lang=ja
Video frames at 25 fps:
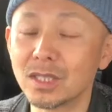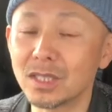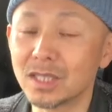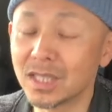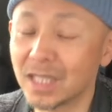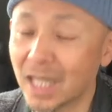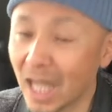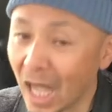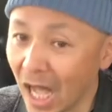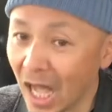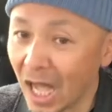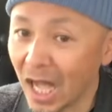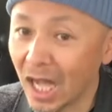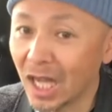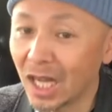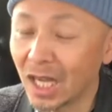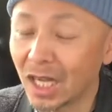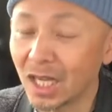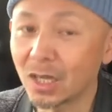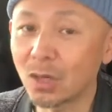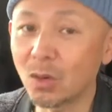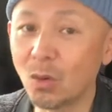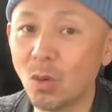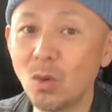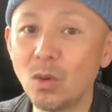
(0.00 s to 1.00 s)
が
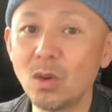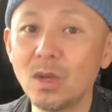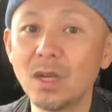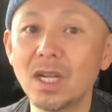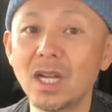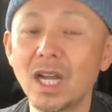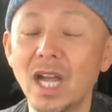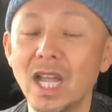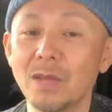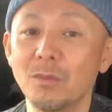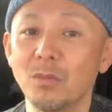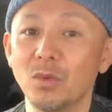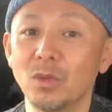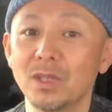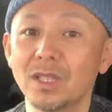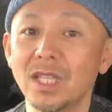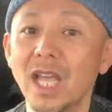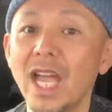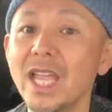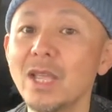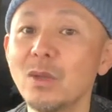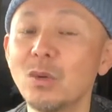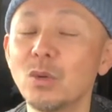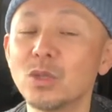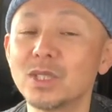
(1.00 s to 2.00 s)
今回も
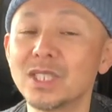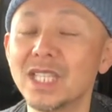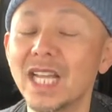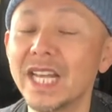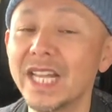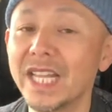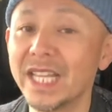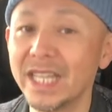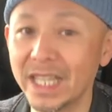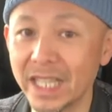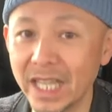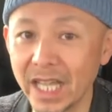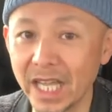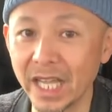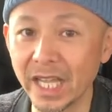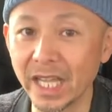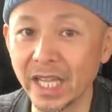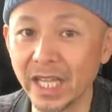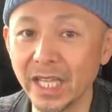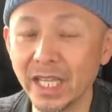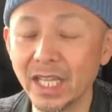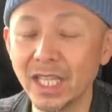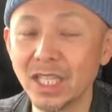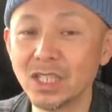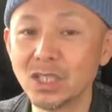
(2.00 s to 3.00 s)
逮捕されて、
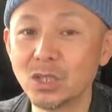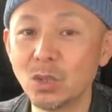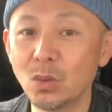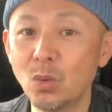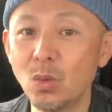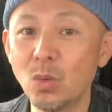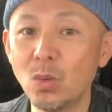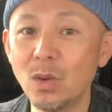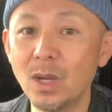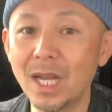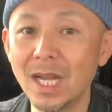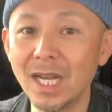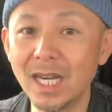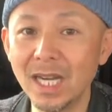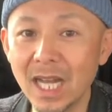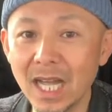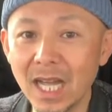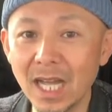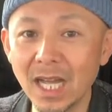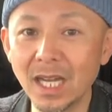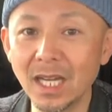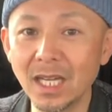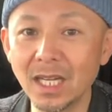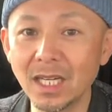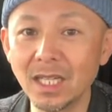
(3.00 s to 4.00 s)
そこか
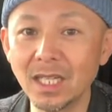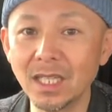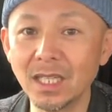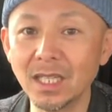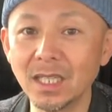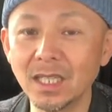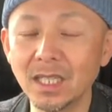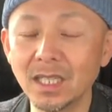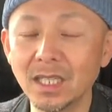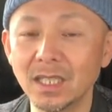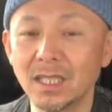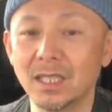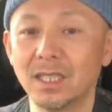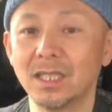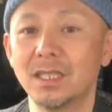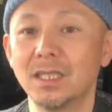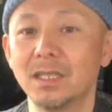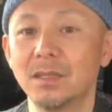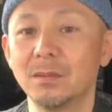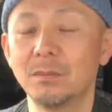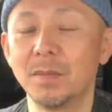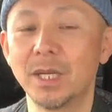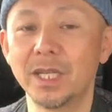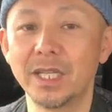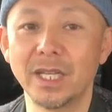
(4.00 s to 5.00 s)
ら
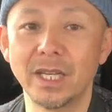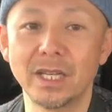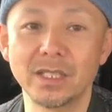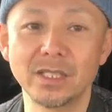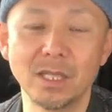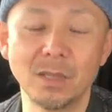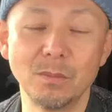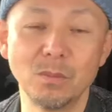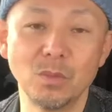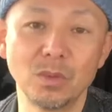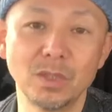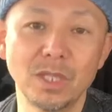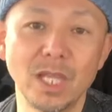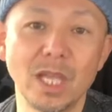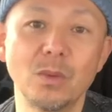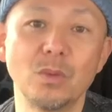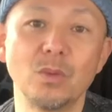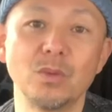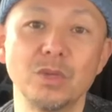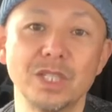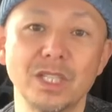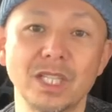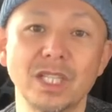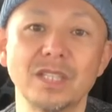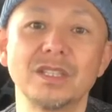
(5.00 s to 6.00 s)
牧原さんも逮
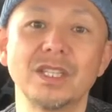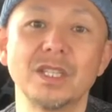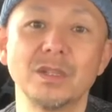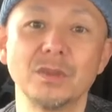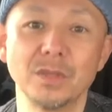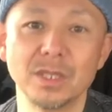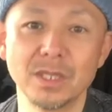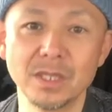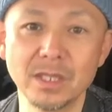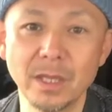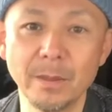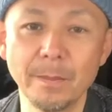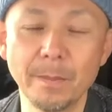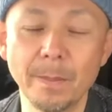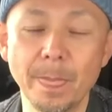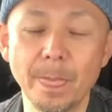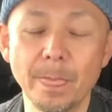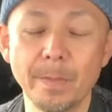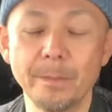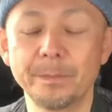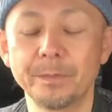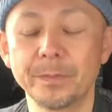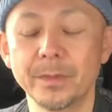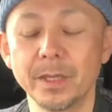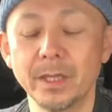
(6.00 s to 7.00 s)
捕に至ってるんですね。
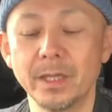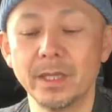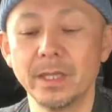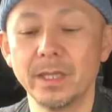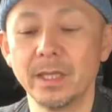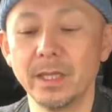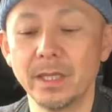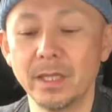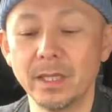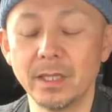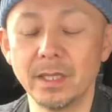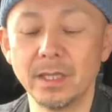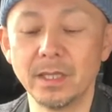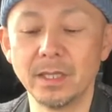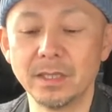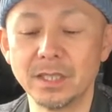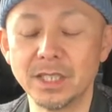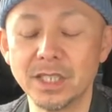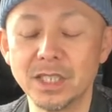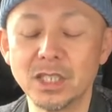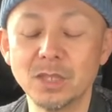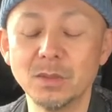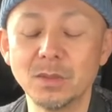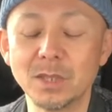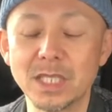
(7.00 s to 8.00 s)
えー、
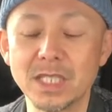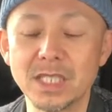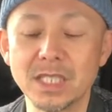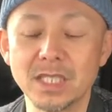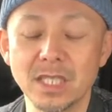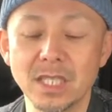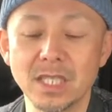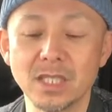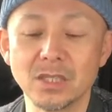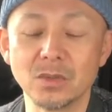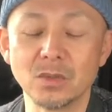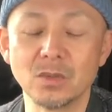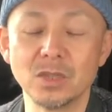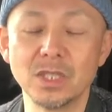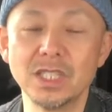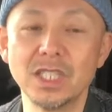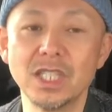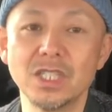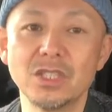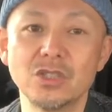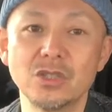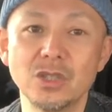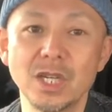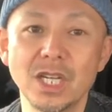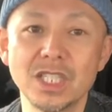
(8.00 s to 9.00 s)
実はですね、そのに
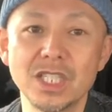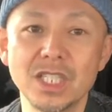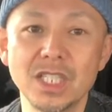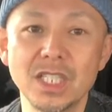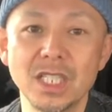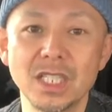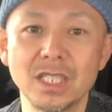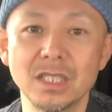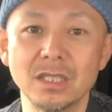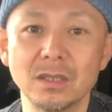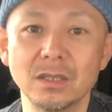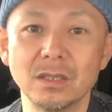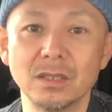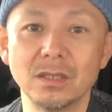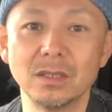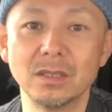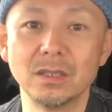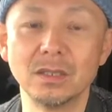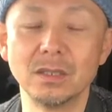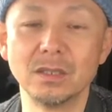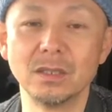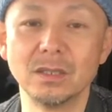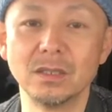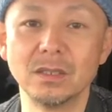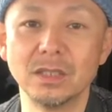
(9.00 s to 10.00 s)
せんじゅうはちねん
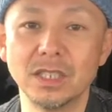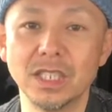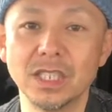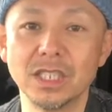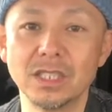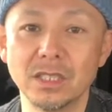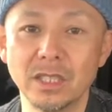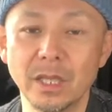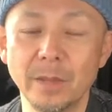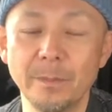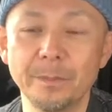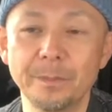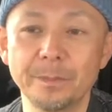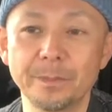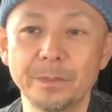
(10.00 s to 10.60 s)
にですね、